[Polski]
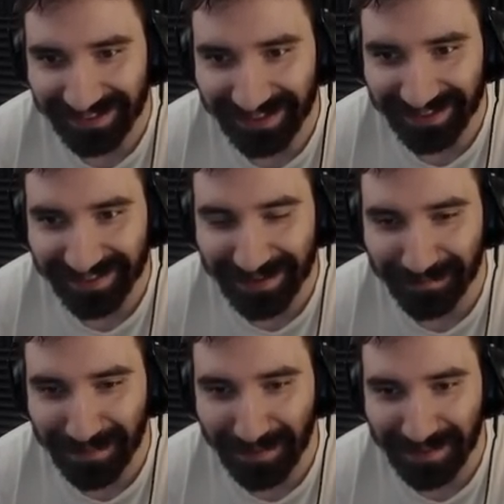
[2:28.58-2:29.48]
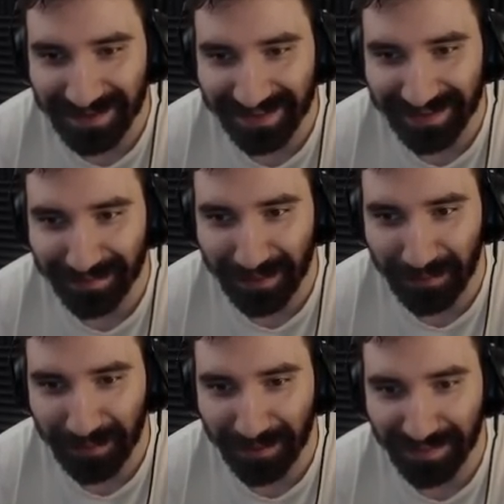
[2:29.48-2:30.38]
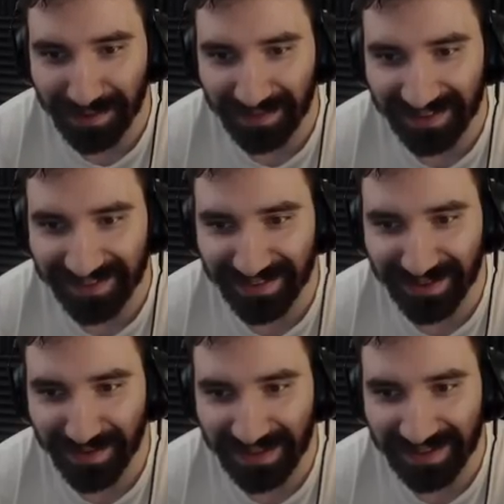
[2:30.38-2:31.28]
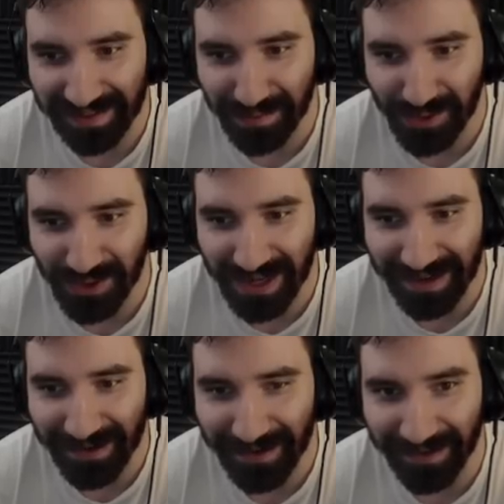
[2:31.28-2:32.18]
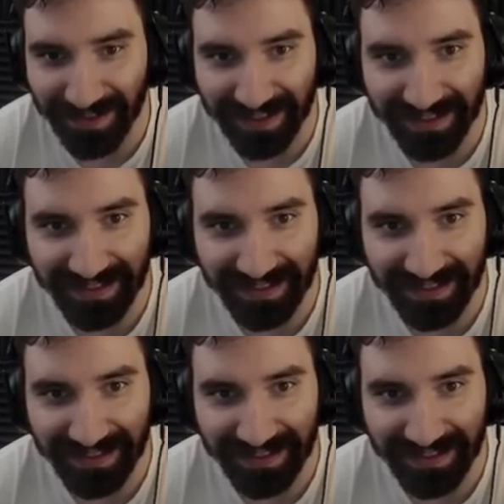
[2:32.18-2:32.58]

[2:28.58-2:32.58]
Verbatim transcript: Nie jestem pewien, czy jestem naukowcem, ale zdecydowanie jestem szalony.